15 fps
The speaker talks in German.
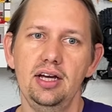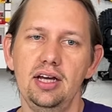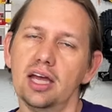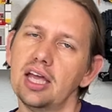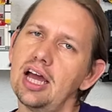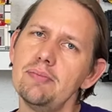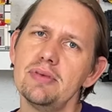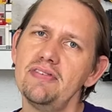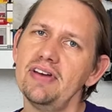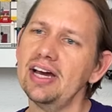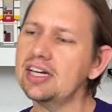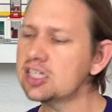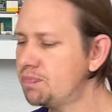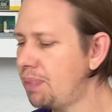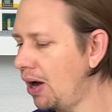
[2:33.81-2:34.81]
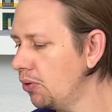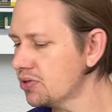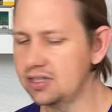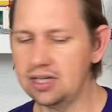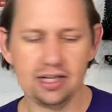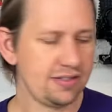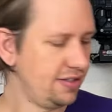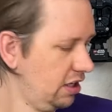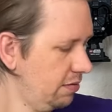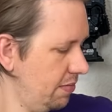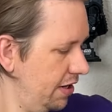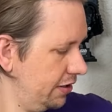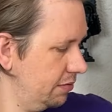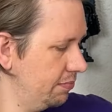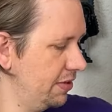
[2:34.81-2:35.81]
Ich habe mir während des Baus eine Liste
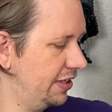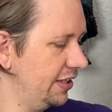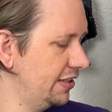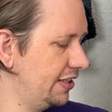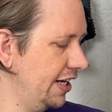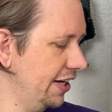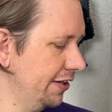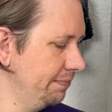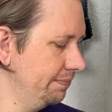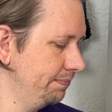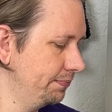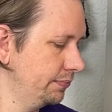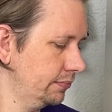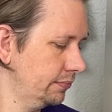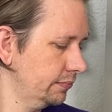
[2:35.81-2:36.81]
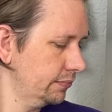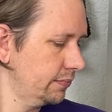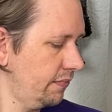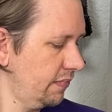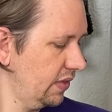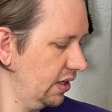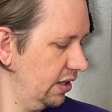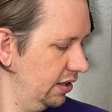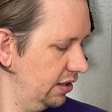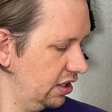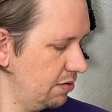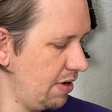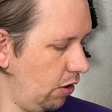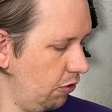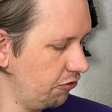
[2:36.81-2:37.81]
gemacht mit Dingen,
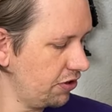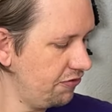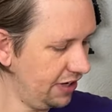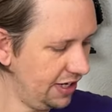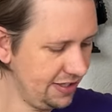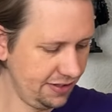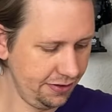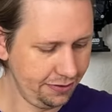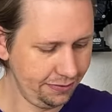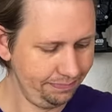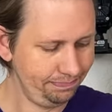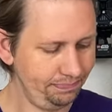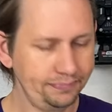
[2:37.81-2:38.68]
die mir aufgefallen sind.